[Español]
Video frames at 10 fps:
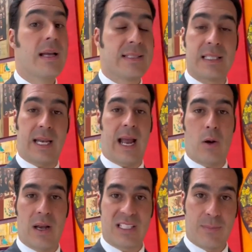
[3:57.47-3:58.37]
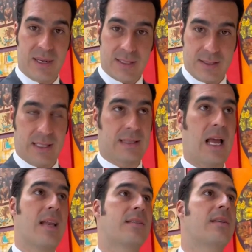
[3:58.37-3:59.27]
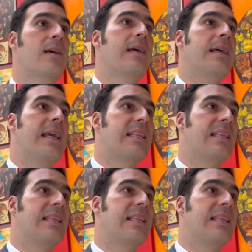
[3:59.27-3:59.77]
Se entregaron las empresas estatales y